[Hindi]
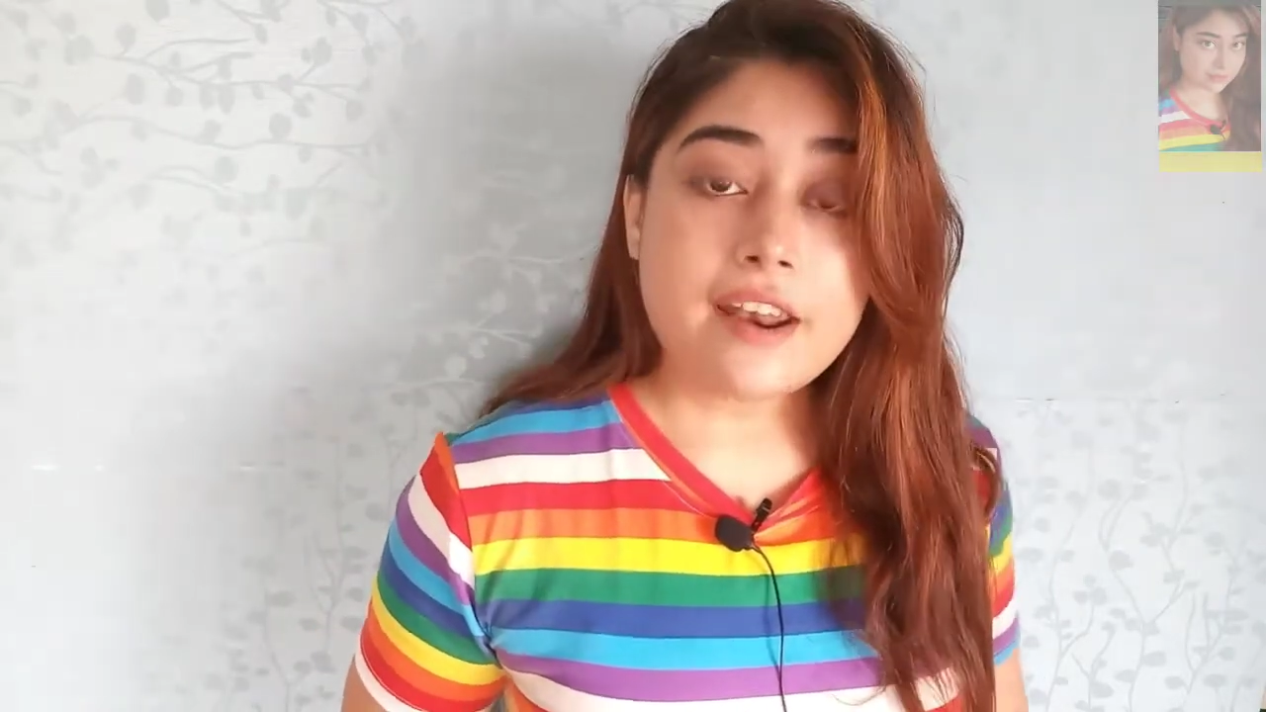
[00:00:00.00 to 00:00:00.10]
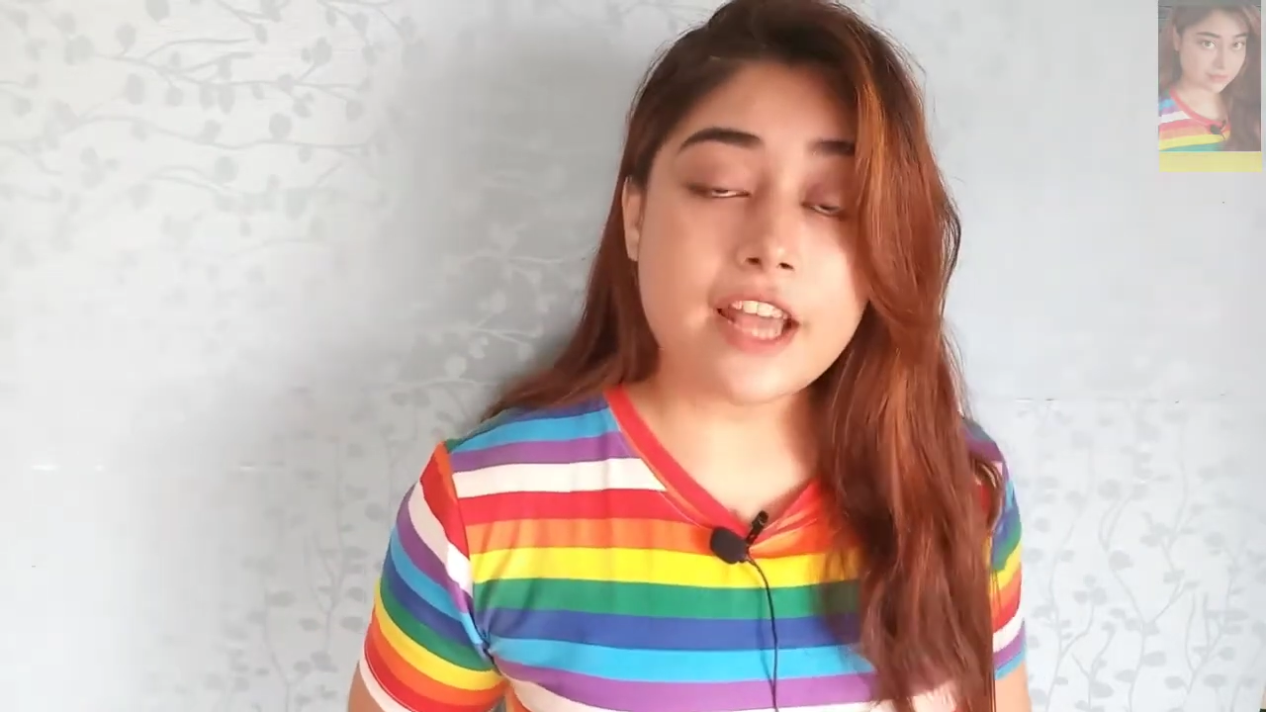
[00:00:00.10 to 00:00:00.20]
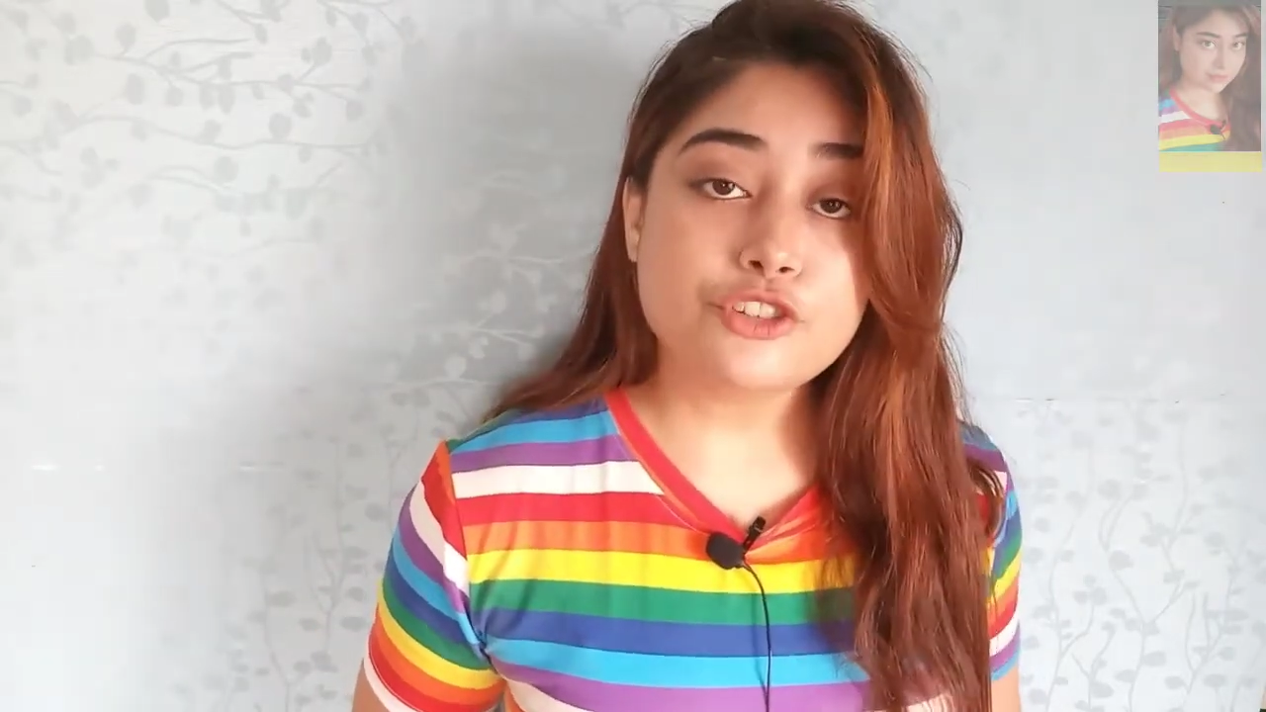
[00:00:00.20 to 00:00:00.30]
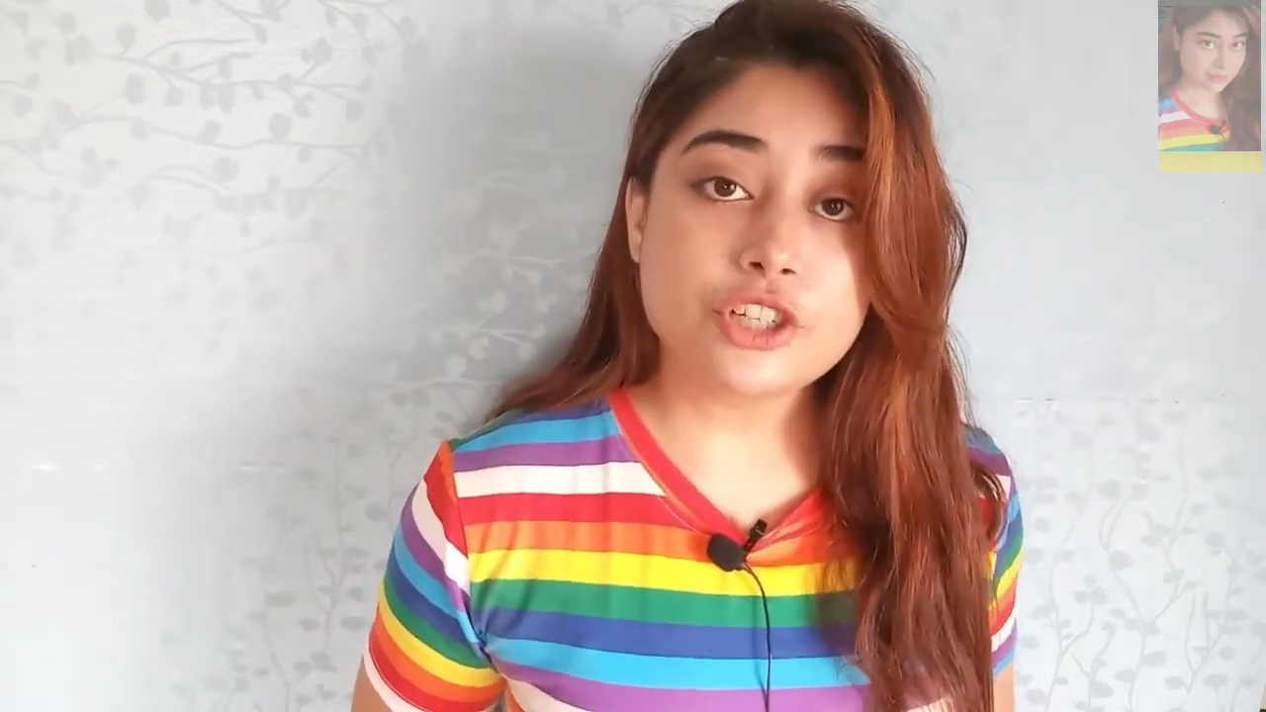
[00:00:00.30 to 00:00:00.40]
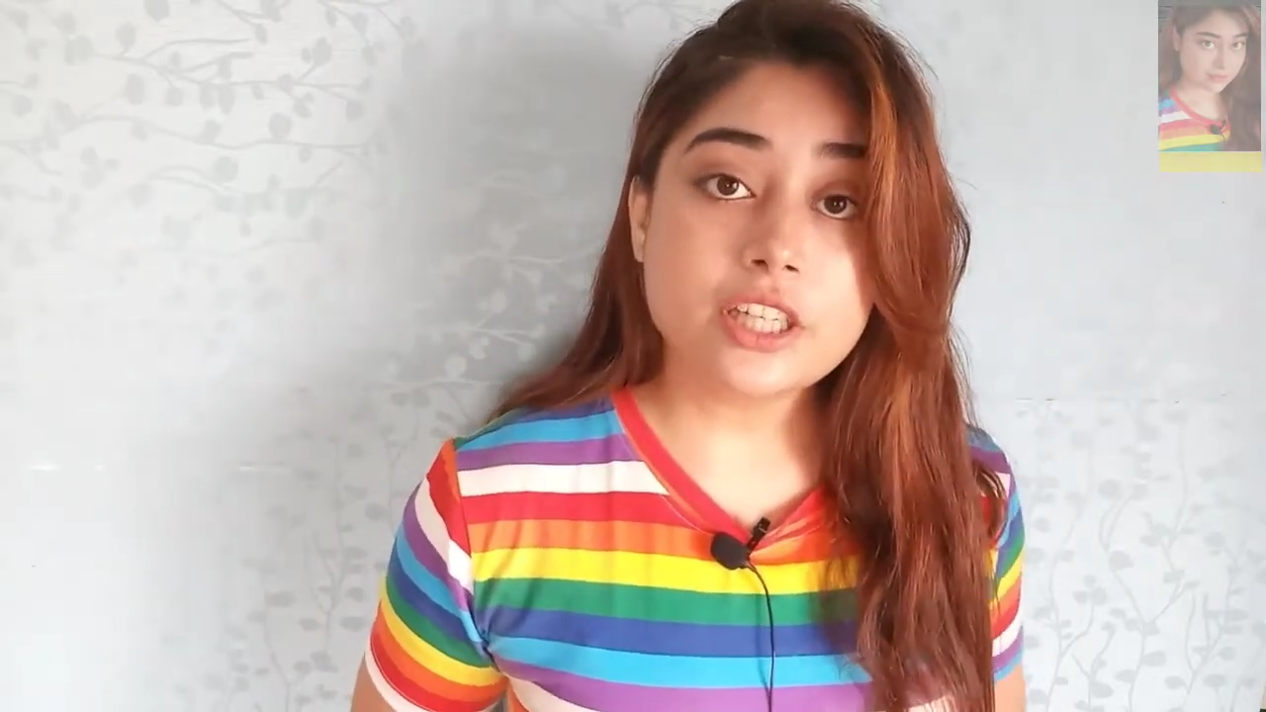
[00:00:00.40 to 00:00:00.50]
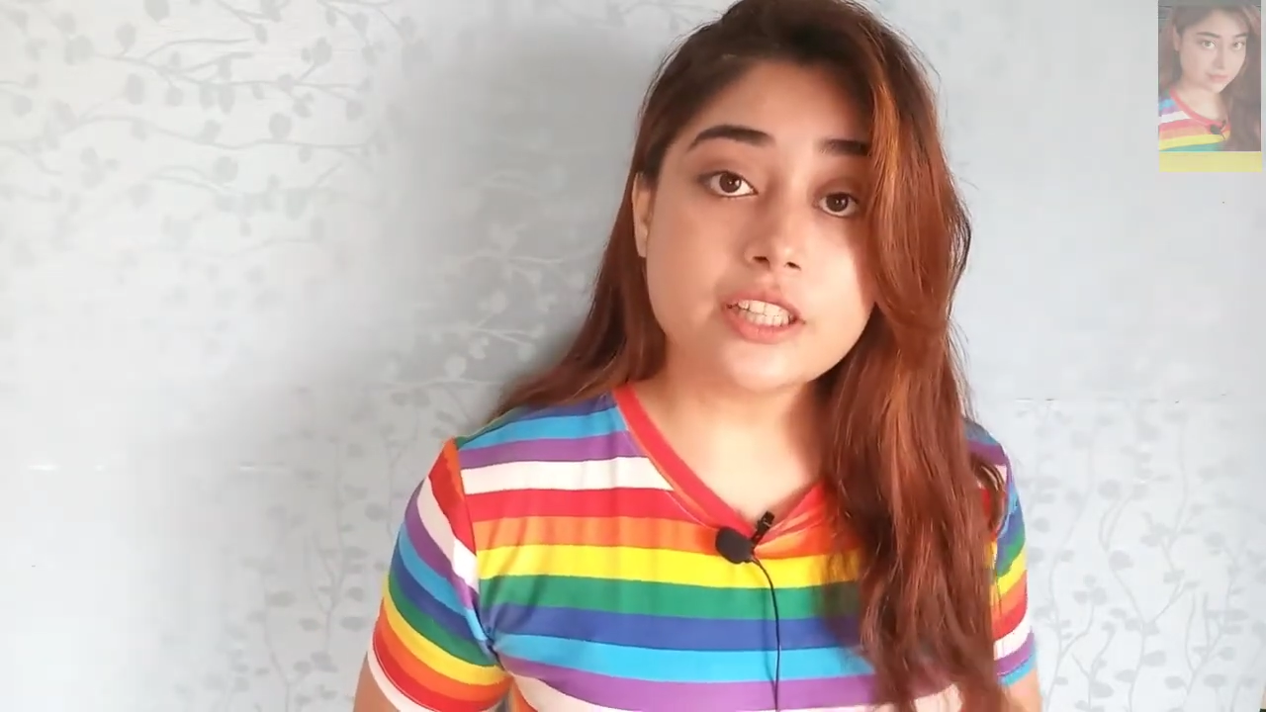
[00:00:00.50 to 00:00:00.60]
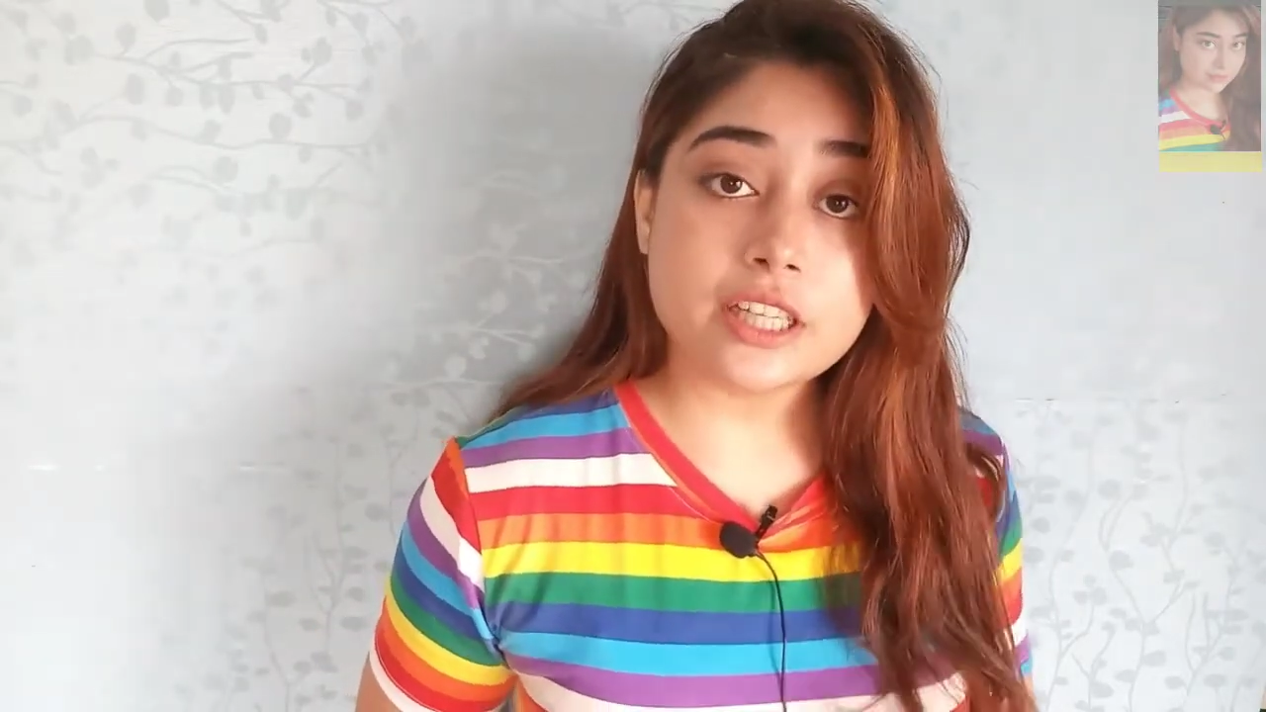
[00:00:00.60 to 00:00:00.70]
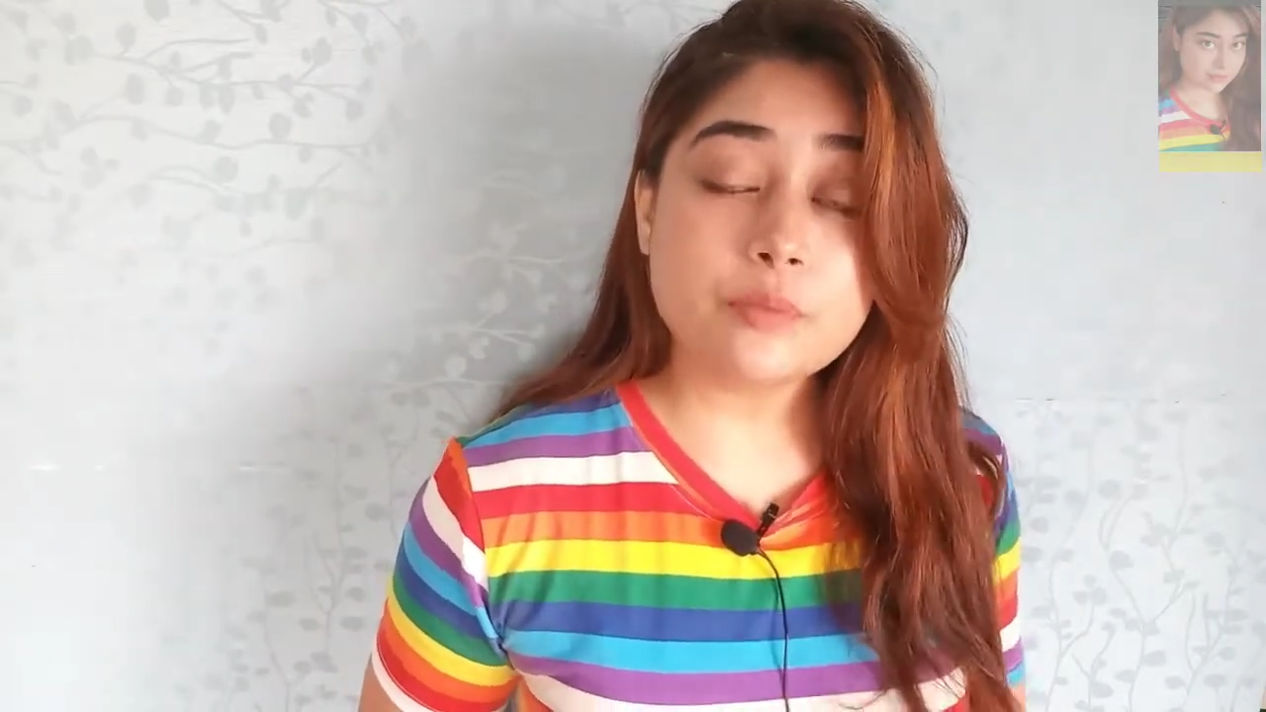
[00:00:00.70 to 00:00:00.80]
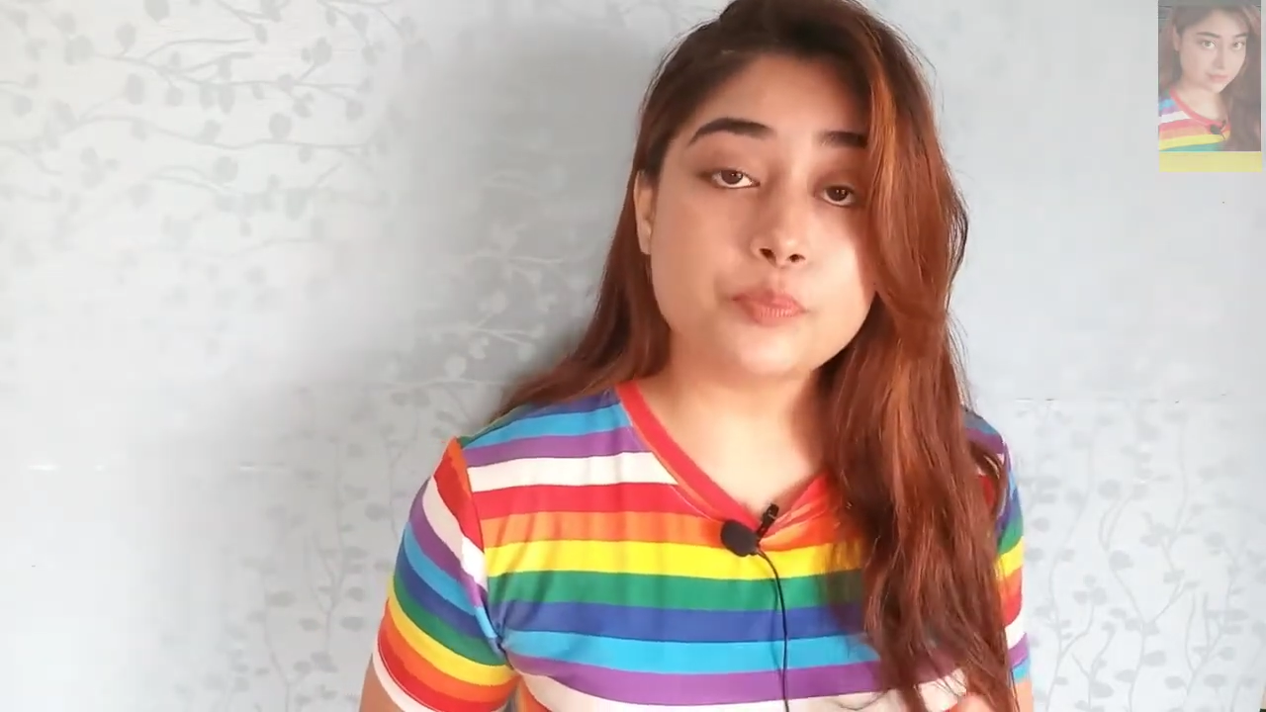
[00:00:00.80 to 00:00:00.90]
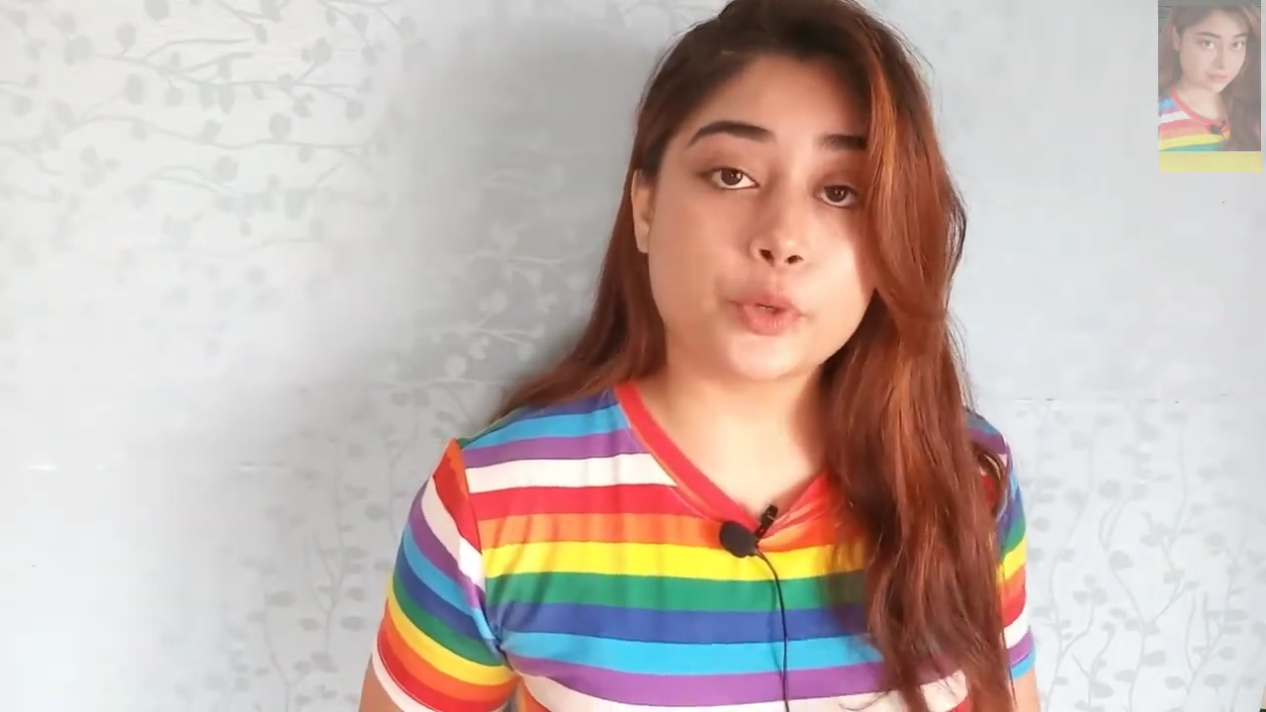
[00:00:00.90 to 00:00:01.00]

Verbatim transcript: नेचुरली सन